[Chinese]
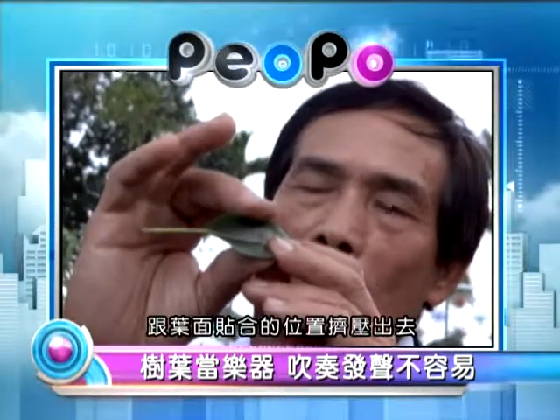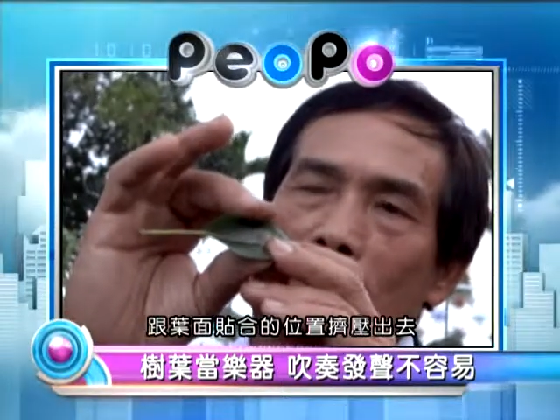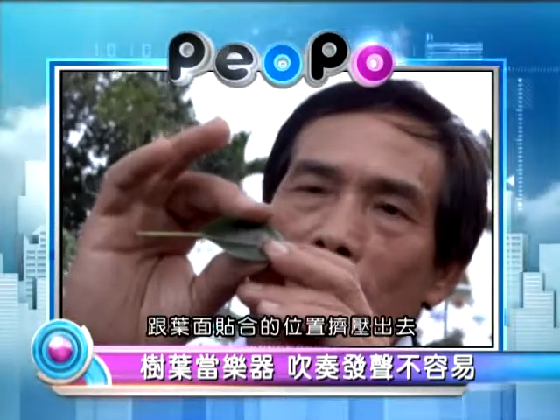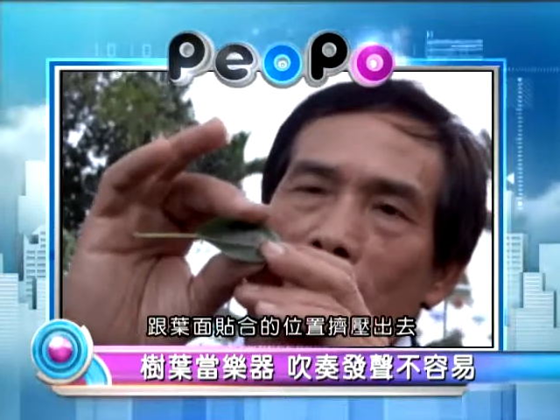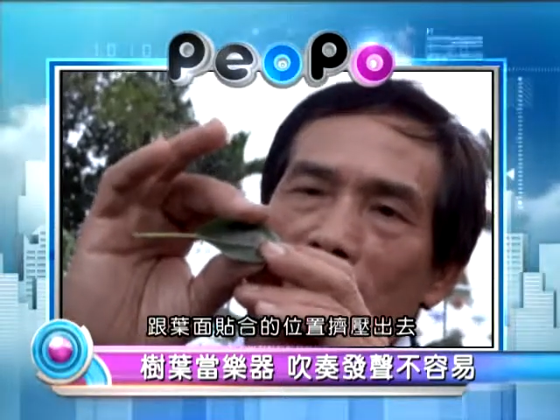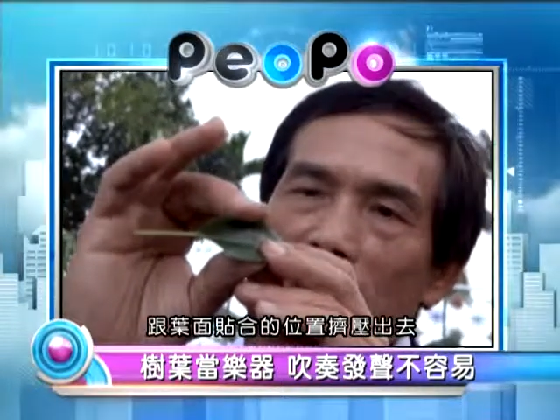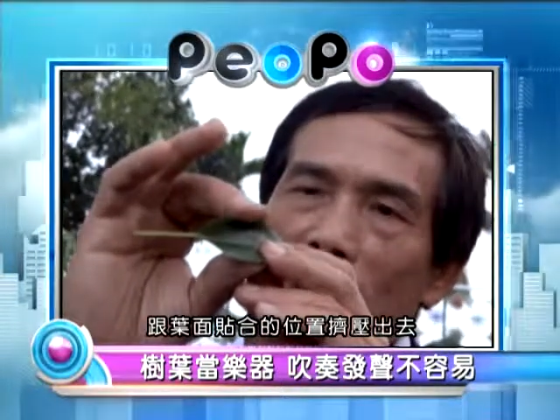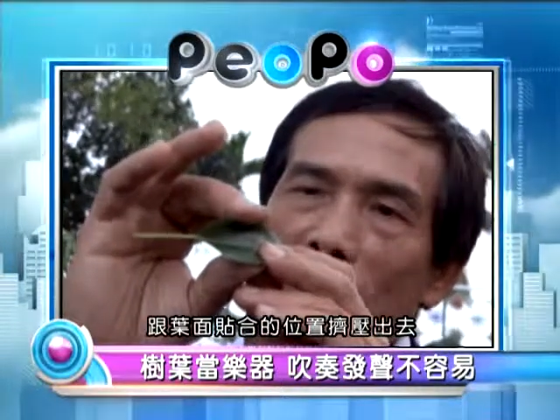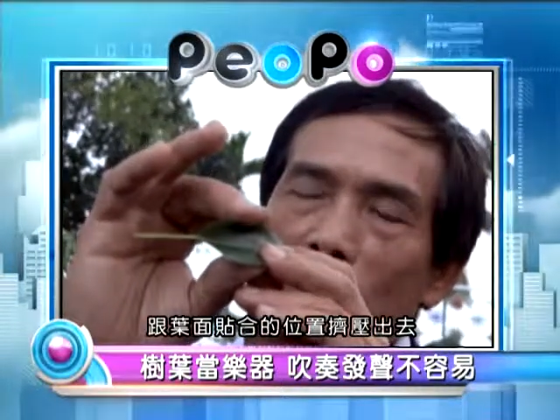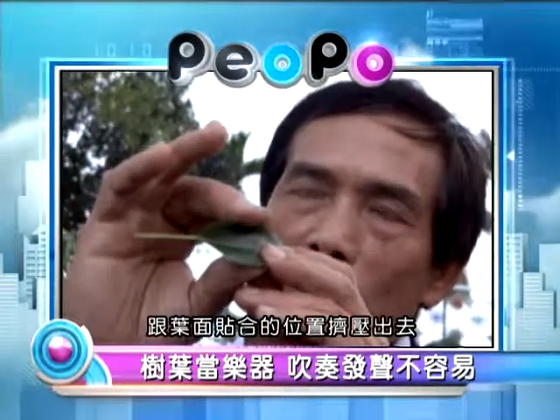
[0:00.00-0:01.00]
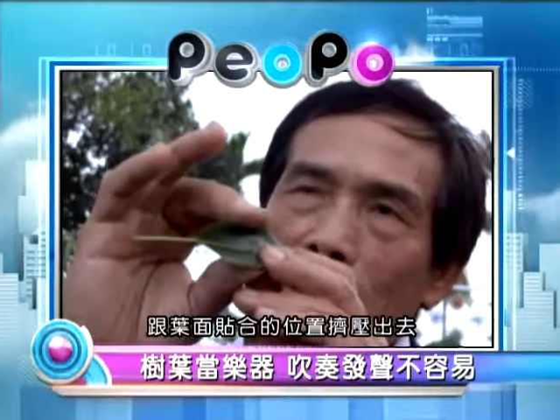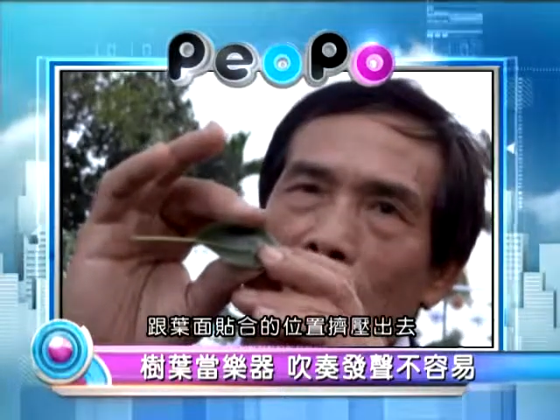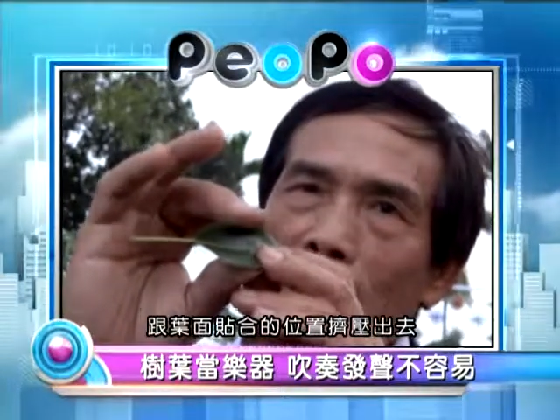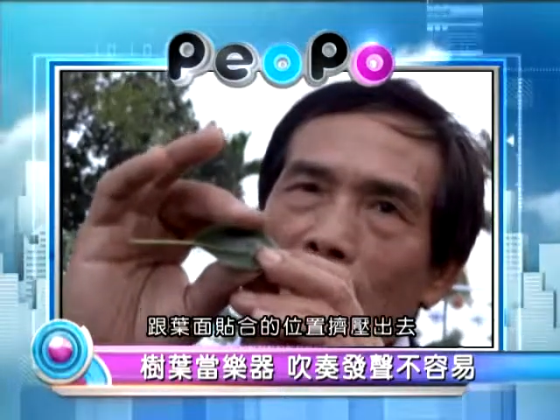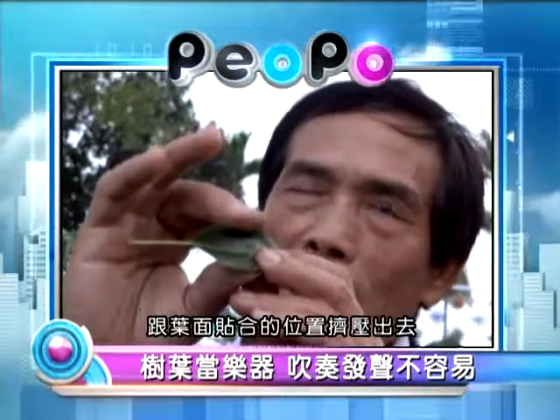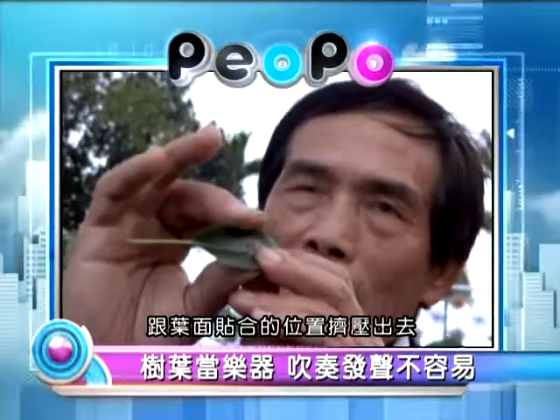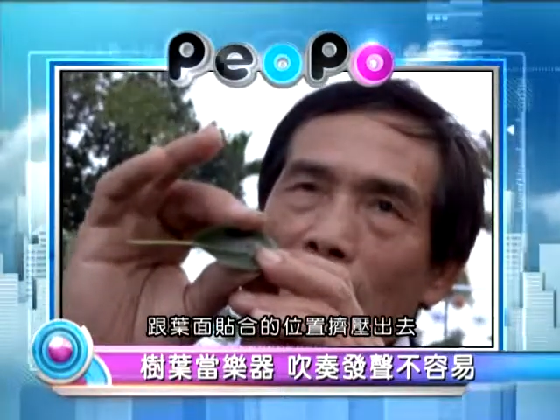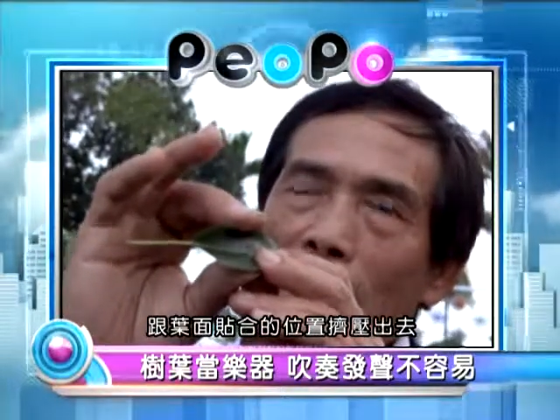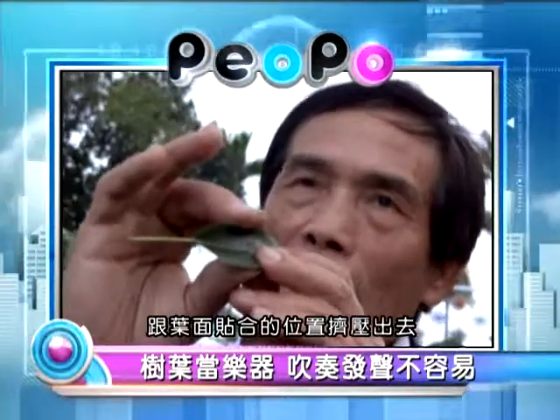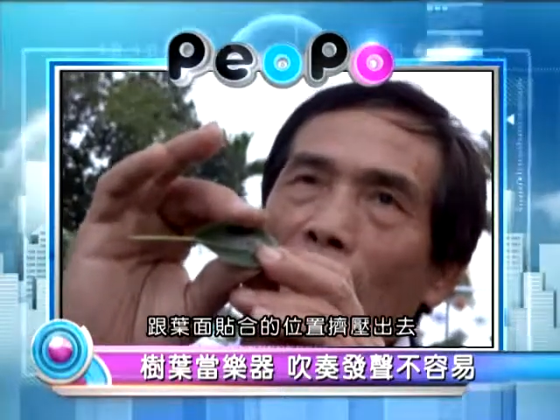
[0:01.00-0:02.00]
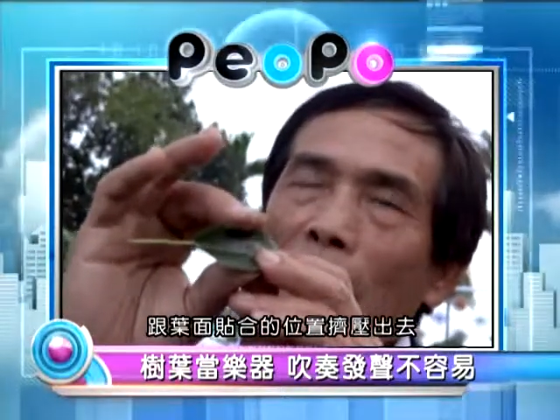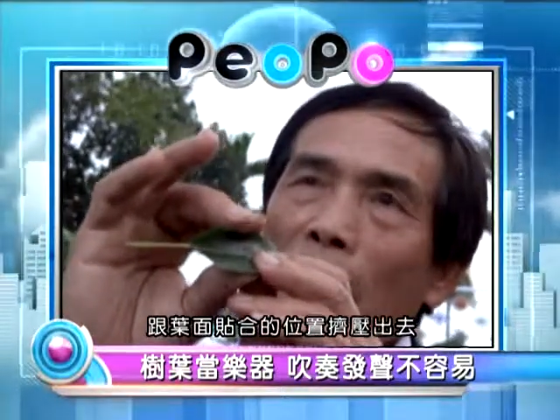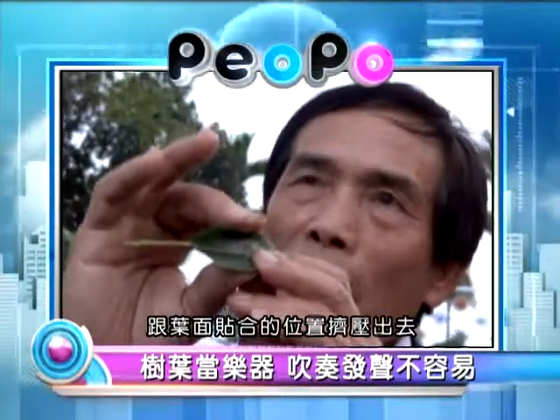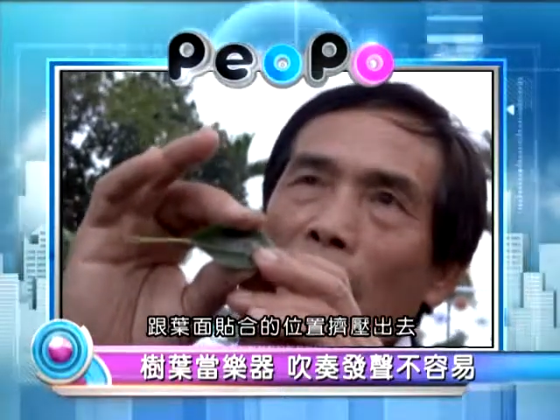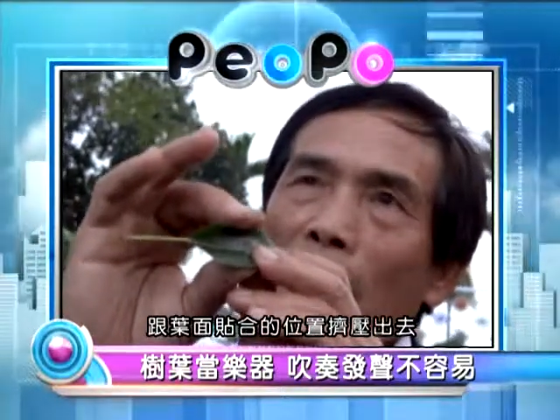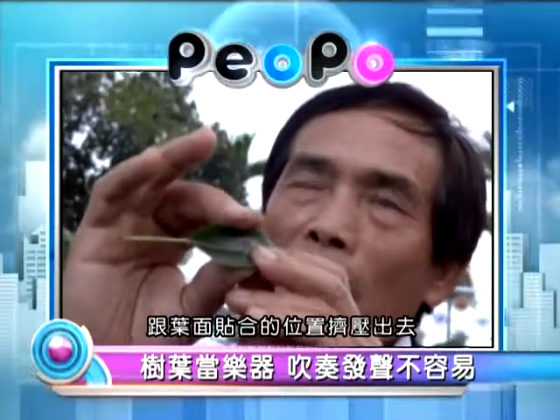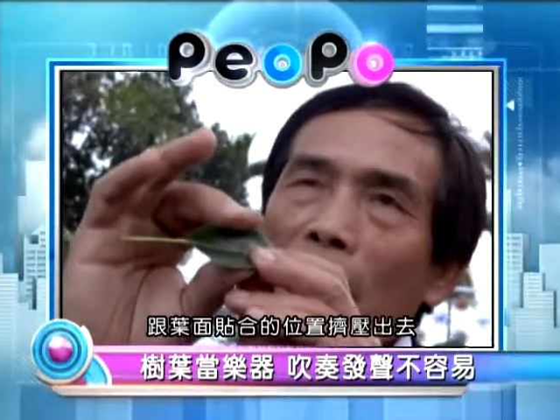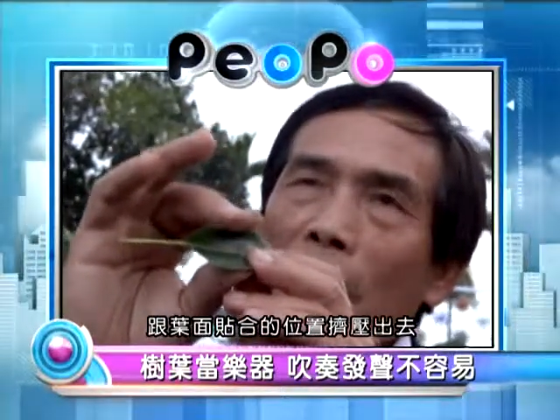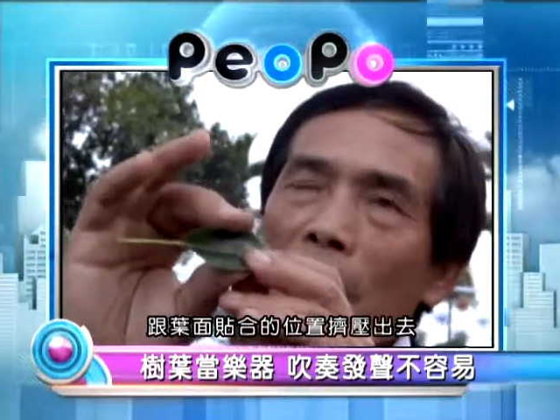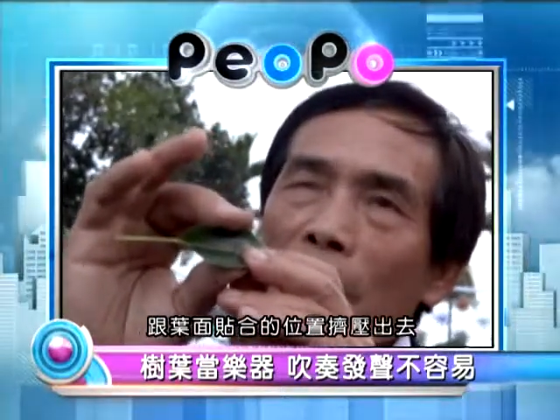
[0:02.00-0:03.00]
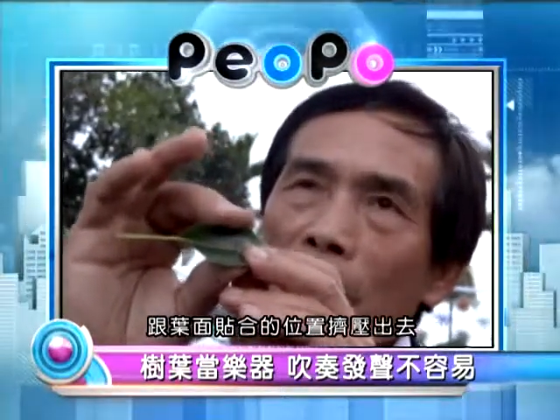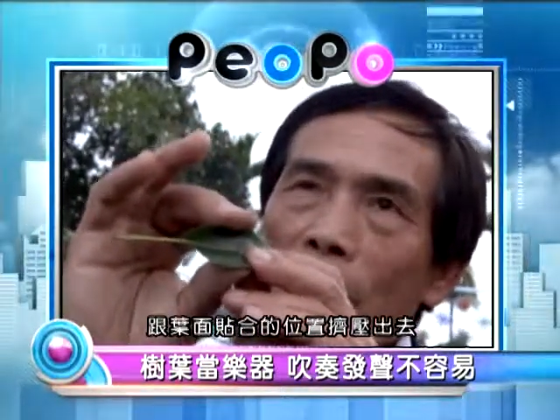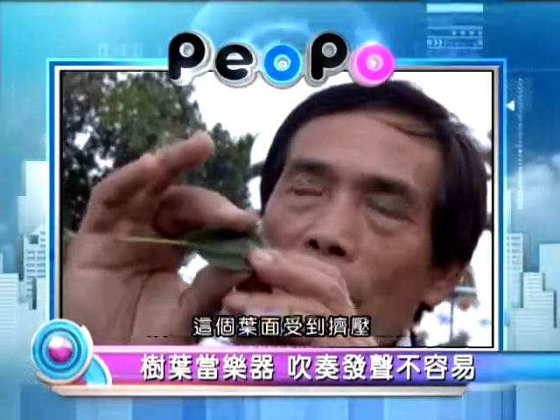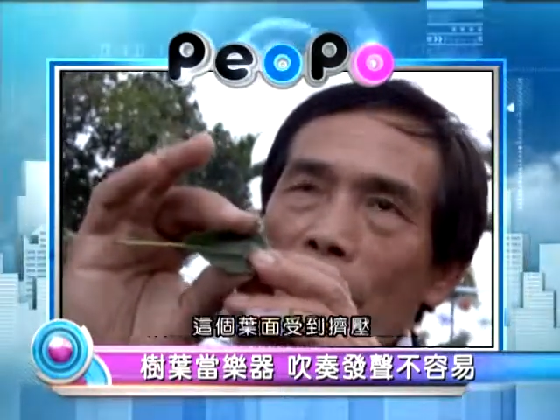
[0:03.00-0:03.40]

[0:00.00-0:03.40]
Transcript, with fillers: 位置挤压出去，啊啊起